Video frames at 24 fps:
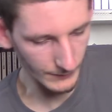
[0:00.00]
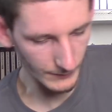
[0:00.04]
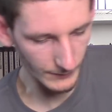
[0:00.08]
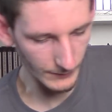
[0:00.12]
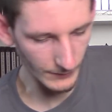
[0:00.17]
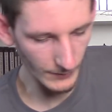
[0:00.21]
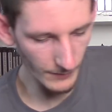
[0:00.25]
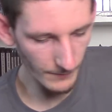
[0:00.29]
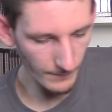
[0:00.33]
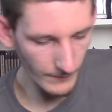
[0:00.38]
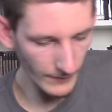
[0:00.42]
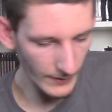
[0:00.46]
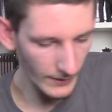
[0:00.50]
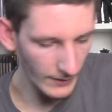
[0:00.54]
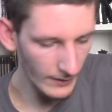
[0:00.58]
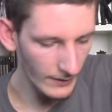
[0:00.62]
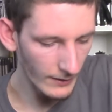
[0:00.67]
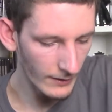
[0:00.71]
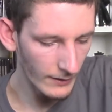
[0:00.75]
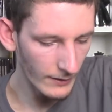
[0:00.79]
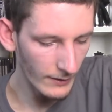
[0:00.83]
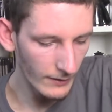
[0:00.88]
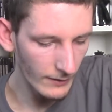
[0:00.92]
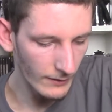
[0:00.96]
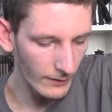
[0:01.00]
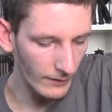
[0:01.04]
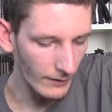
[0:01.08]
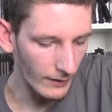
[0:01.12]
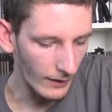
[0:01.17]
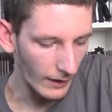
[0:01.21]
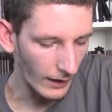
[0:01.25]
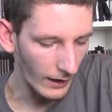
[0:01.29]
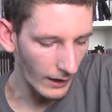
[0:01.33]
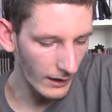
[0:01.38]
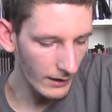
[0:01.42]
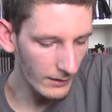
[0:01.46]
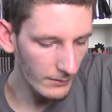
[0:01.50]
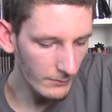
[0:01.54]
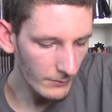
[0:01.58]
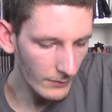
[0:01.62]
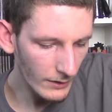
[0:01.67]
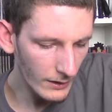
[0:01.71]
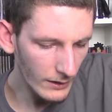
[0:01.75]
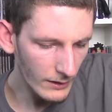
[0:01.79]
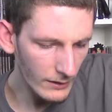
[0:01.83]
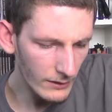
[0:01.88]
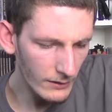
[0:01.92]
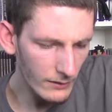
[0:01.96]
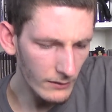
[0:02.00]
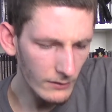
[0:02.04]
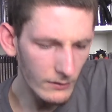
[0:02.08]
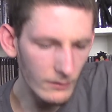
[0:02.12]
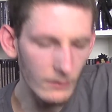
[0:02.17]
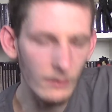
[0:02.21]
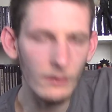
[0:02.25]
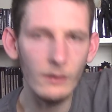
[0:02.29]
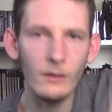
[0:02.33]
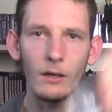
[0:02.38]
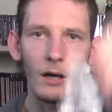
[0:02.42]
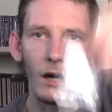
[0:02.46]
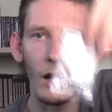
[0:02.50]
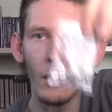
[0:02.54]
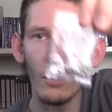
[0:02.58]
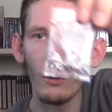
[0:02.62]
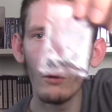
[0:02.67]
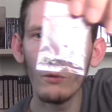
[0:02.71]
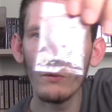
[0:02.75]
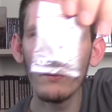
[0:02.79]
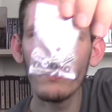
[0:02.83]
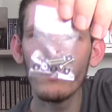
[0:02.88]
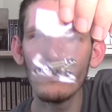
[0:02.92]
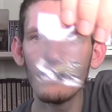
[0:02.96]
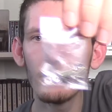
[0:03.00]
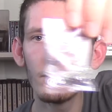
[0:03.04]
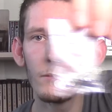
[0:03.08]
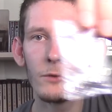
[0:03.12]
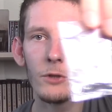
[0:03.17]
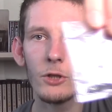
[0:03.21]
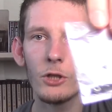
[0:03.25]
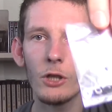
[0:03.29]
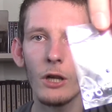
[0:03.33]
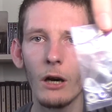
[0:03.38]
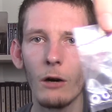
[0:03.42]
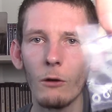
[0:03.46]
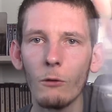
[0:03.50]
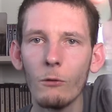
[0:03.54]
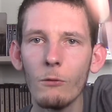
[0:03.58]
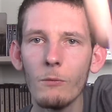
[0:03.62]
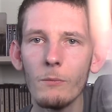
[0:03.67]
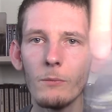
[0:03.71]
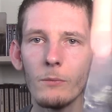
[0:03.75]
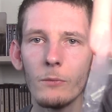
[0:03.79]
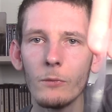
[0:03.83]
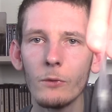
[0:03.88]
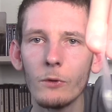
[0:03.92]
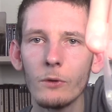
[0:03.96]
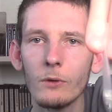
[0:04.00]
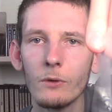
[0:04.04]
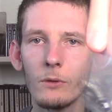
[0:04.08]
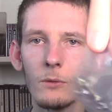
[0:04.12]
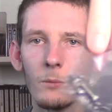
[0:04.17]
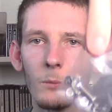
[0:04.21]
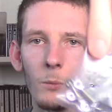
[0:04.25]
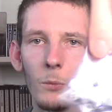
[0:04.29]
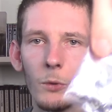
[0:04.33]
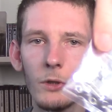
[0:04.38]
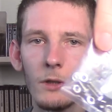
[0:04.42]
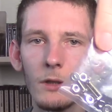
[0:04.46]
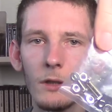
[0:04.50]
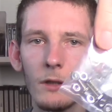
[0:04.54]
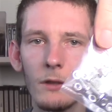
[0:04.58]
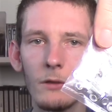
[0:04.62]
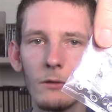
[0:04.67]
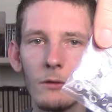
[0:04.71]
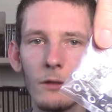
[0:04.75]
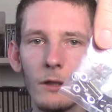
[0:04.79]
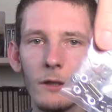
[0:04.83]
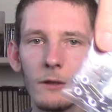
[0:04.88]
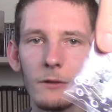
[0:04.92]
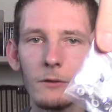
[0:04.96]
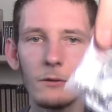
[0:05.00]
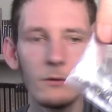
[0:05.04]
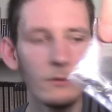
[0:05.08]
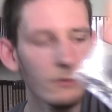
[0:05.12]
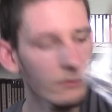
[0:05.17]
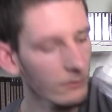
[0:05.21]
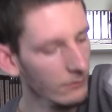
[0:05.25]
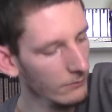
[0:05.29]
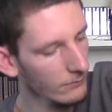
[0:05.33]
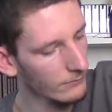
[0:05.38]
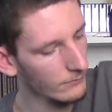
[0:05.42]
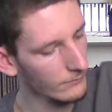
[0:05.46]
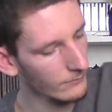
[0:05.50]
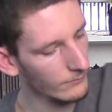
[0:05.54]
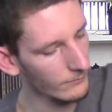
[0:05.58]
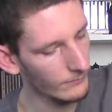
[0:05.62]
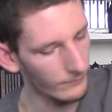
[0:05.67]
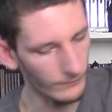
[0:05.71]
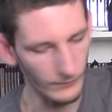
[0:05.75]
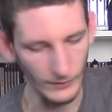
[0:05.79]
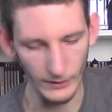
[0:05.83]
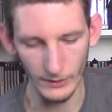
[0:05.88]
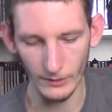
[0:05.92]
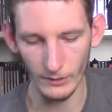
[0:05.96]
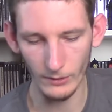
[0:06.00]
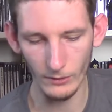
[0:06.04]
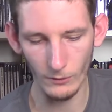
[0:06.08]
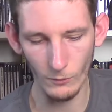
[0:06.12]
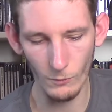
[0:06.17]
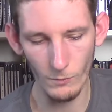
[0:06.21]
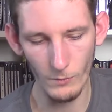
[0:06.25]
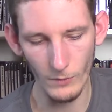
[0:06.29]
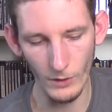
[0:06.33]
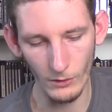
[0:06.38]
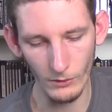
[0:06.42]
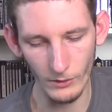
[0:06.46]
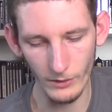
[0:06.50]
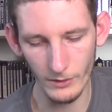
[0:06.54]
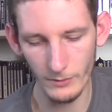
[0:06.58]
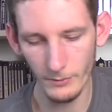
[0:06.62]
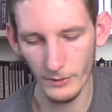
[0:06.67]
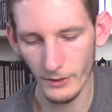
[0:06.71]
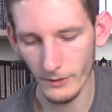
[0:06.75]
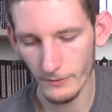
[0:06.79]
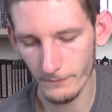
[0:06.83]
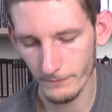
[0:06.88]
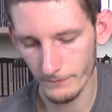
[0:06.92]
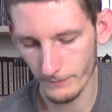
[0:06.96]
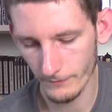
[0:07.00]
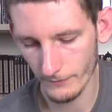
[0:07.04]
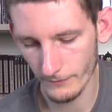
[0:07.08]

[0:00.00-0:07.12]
So. Einmal Haufen Schrauben und Muttern oder so. Warum auch immer.